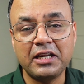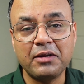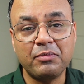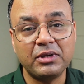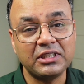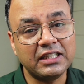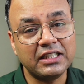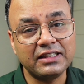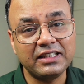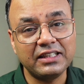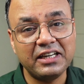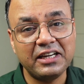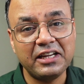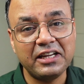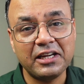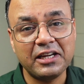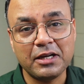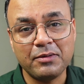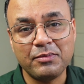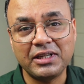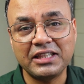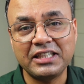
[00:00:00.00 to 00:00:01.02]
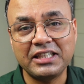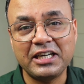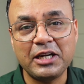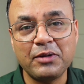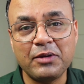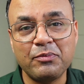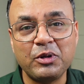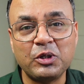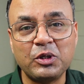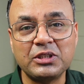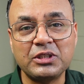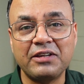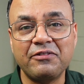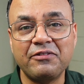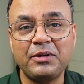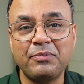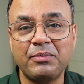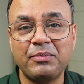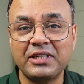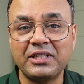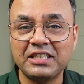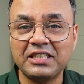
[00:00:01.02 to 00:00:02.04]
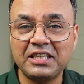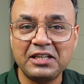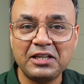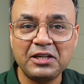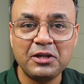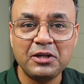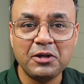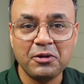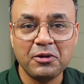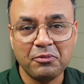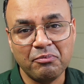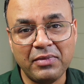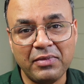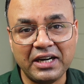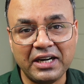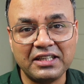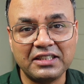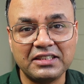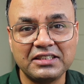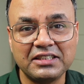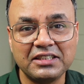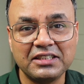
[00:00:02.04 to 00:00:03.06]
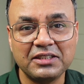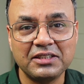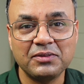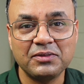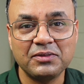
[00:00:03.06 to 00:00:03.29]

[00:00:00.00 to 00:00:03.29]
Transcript: बचाते रहें कमाते रहें बिकॉज एवरी पैसा मैटर्स